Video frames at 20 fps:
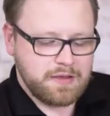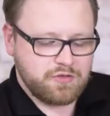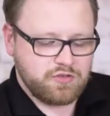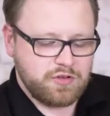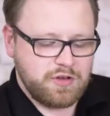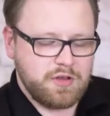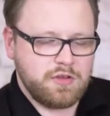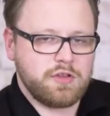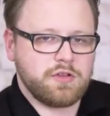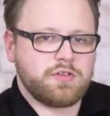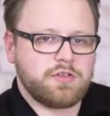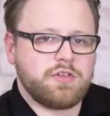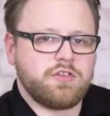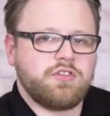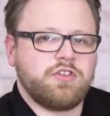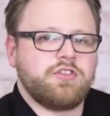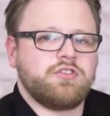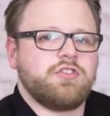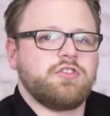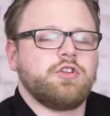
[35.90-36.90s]
czyli
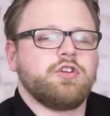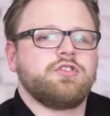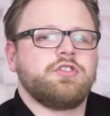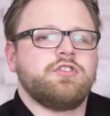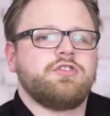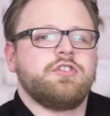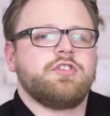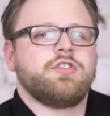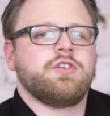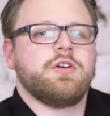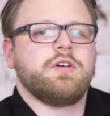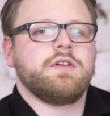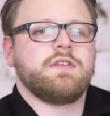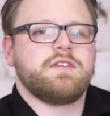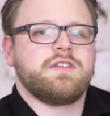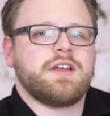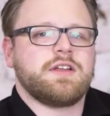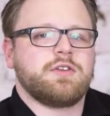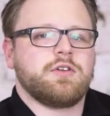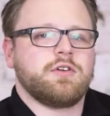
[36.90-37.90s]
dotyczy, dotyczy to
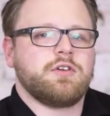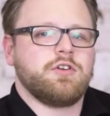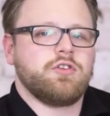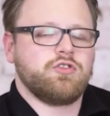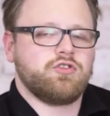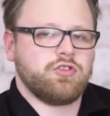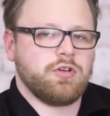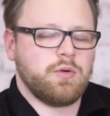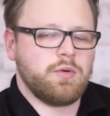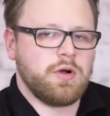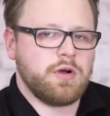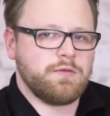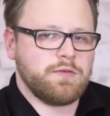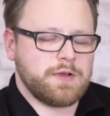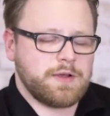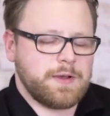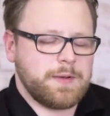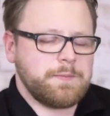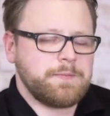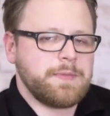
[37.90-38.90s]
zatok
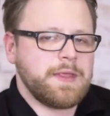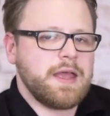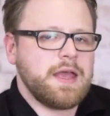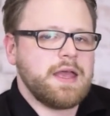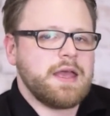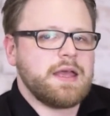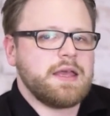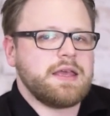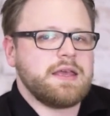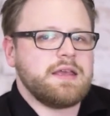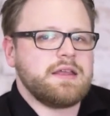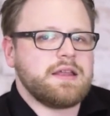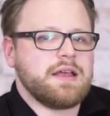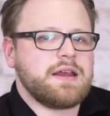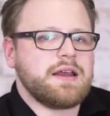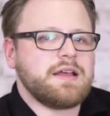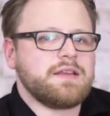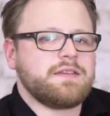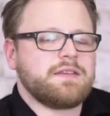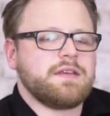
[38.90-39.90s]
czołowych. I
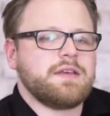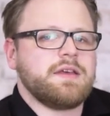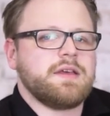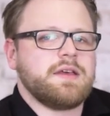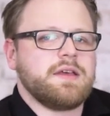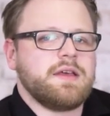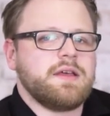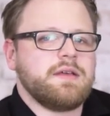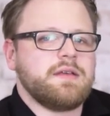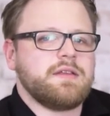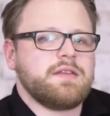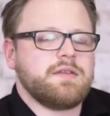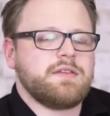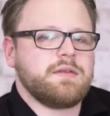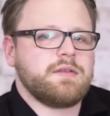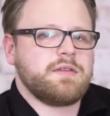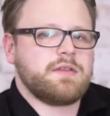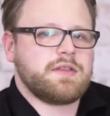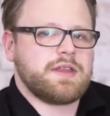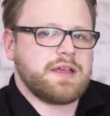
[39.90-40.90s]
teraz y,
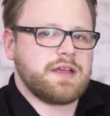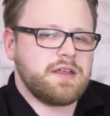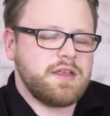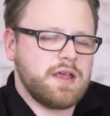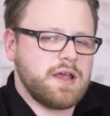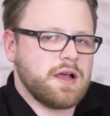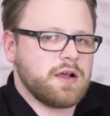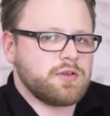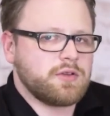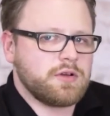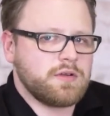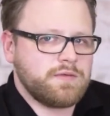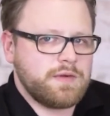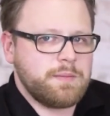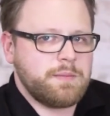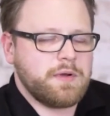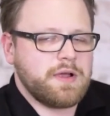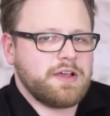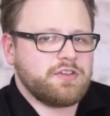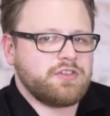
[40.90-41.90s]
technika, którą
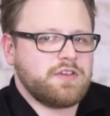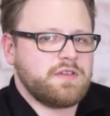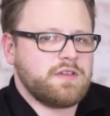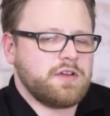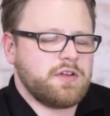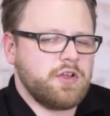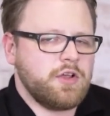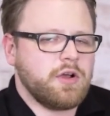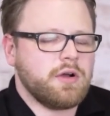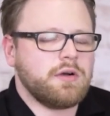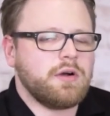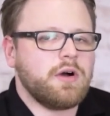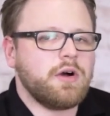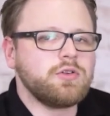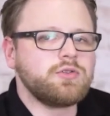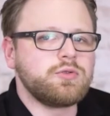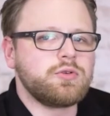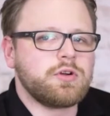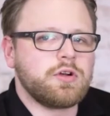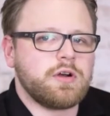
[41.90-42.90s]
Wam pokażę, jest techniką
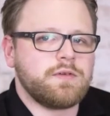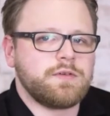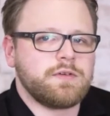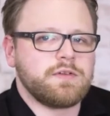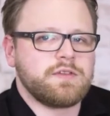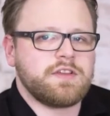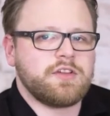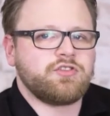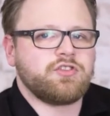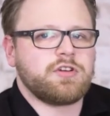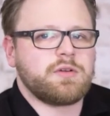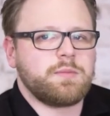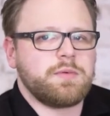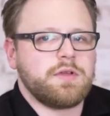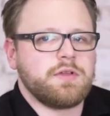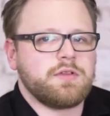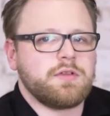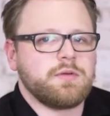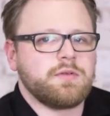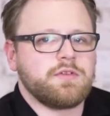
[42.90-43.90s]
odruchową,
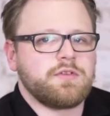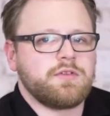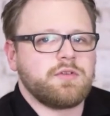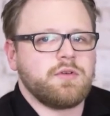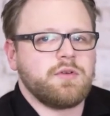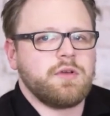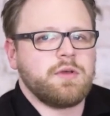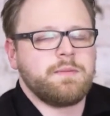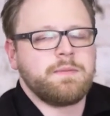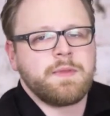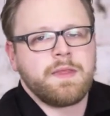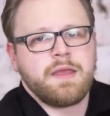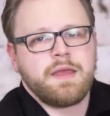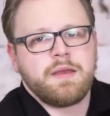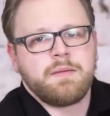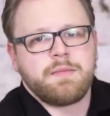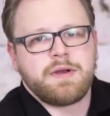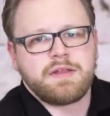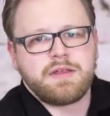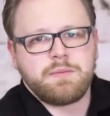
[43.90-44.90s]
zaczerpniętą z
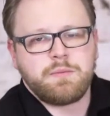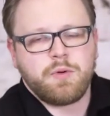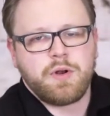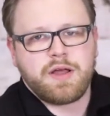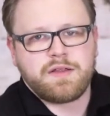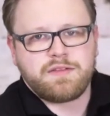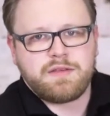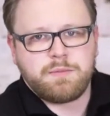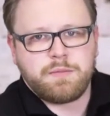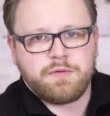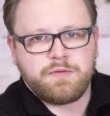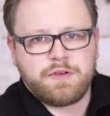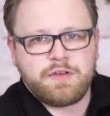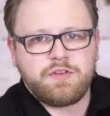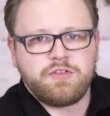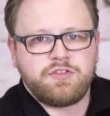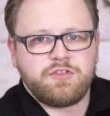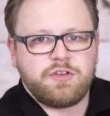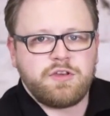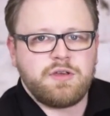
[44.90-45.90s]
manipulacji
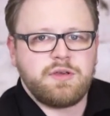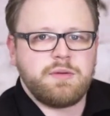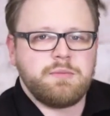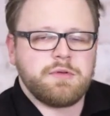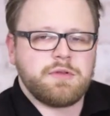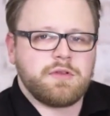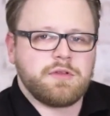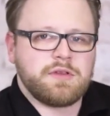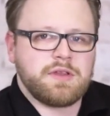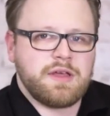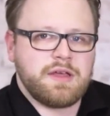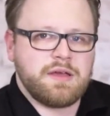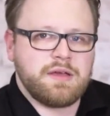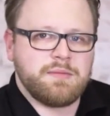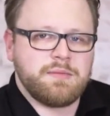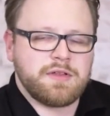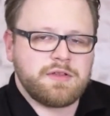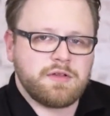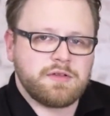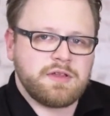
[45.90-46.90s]
powięzi i metody,
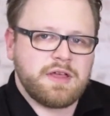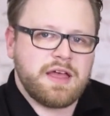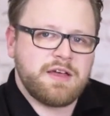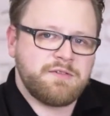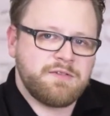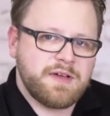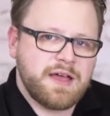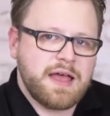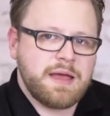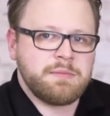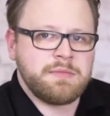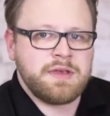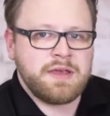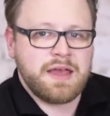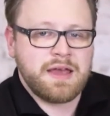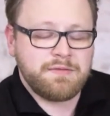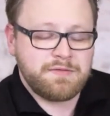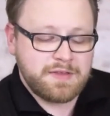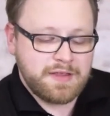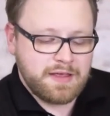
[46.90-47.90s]
e, metody FM
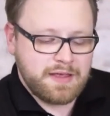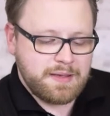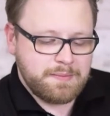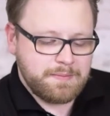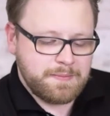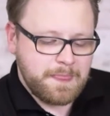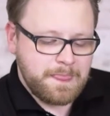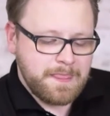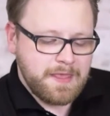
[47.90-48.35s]
i FDM,